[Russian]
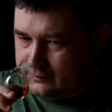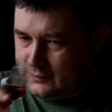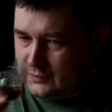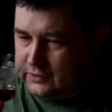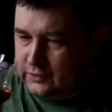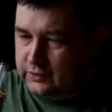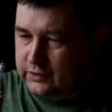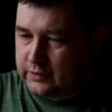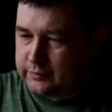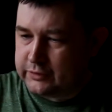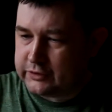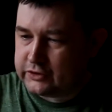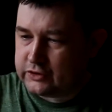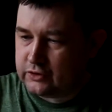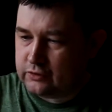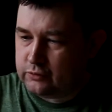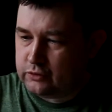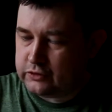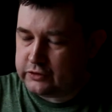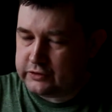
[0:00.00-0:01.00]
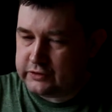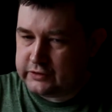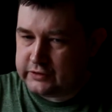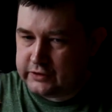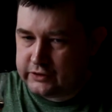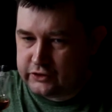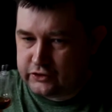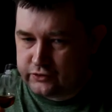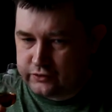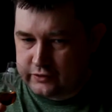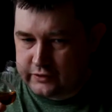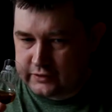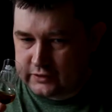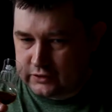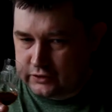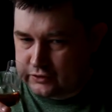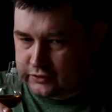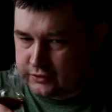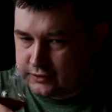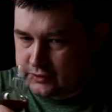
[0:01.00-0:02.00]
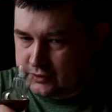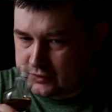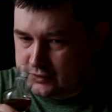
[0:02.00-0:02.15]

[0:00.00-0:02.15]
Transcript: Ну да, и, пожалуй, больше здесь я ничего не слышу.